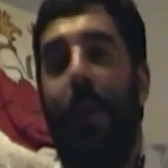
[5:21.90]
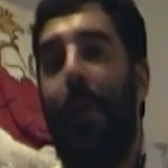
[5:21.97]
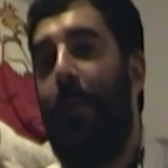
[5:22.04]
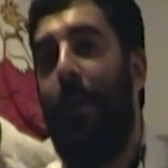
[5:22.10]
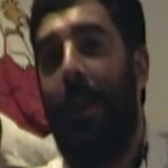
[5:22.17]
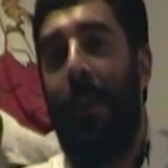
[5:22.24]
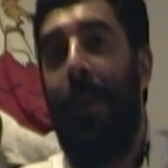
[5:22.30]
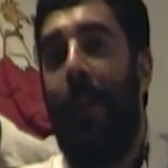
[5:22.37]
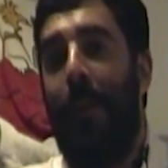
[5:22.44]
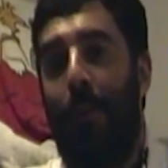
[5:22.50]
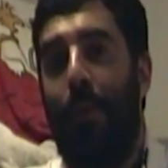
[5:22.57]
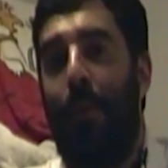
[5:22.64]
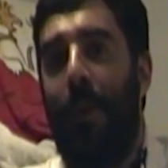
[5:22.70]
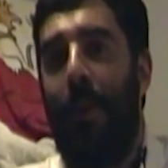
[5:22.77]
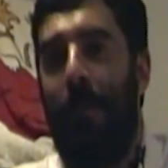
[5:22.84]
não veio
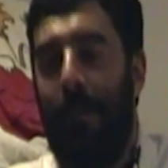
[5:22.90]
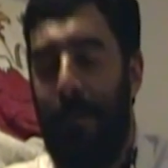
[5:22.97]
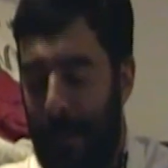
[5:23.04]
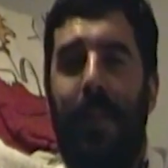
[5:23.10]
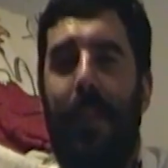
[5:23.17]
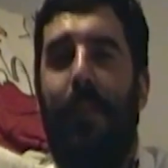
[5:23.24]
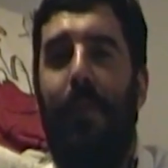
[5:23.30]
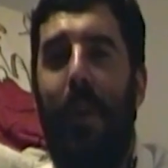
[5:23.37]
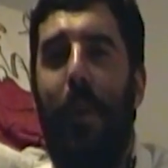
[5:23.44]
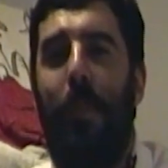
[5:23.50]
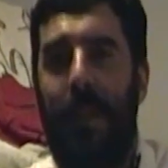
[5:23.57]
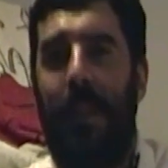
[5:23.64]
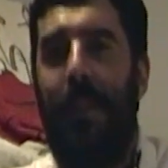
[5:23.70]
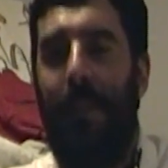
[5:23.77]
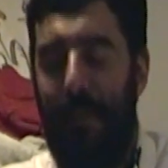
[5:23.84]
aqui à toa, mostra que,
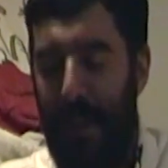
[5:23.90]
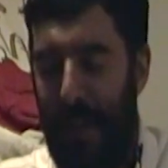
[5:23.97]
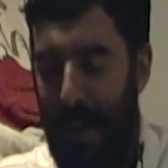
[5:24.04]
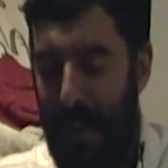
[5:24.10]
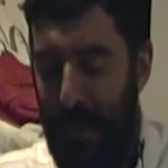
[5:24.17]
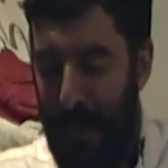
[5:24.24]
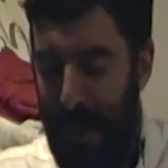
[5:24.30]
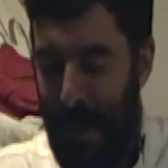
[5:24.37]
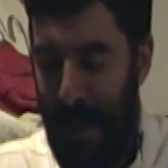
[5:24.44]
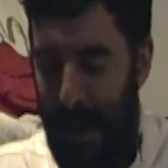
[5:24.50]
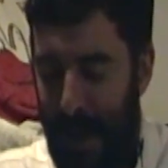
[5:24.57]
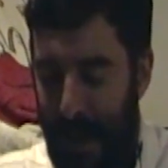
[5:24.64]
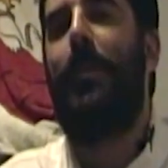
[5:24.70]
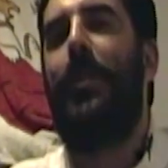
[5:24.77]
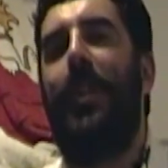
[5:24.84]
mostra que veio.
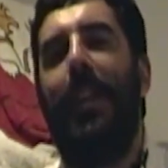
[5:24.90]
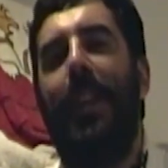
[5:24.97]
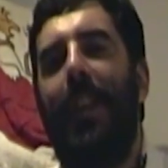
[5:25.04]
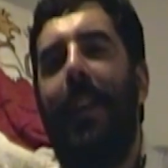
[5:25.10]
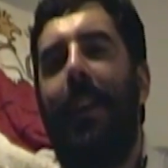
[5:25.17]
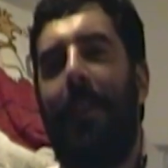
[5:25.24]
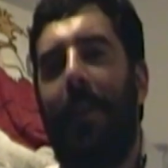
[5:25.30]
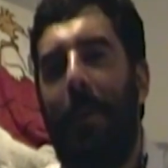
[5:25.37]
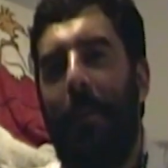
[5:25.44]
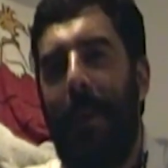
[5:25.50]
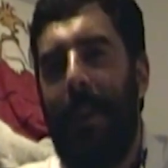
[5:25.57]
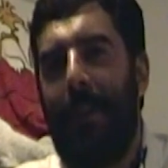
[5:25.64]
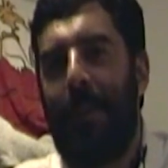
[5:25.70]
Top de linha, não é